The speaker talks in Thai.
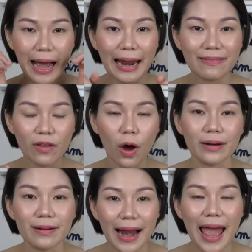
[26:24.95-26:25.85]
ขั้นตอน
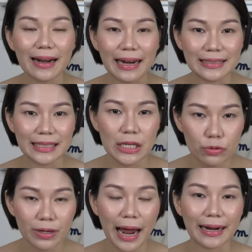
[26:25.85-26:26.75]
แรกหลังจากที่
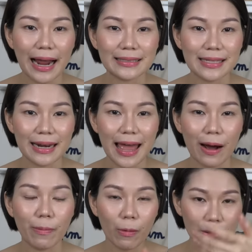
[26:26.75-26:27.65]
คุณล้างหน้าเสร็จแล้
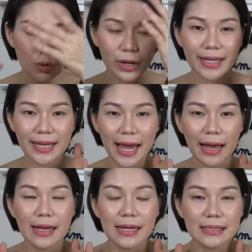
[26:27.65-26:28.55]
วเพราะว่าตัวนี้เนี่ย